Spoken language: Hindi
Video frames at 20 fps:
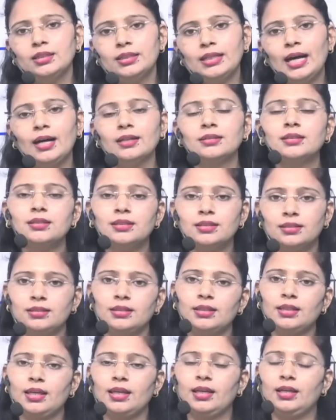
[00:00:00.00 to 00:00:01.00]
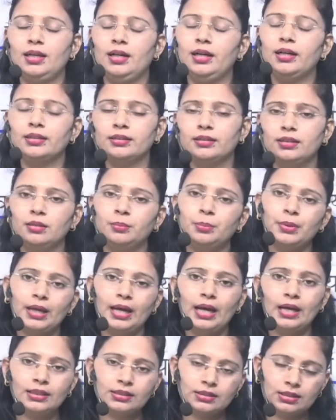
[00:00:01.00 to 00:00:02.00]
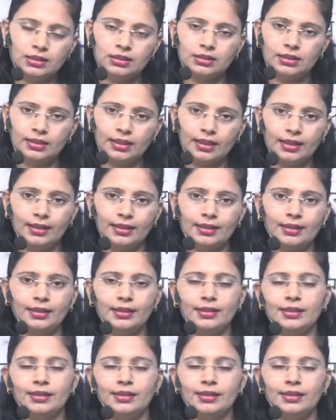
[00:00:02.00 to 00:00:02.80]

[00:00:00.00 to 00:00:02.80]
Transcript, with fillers: याद करते रहें हर दिन प्रयास करते रहें कि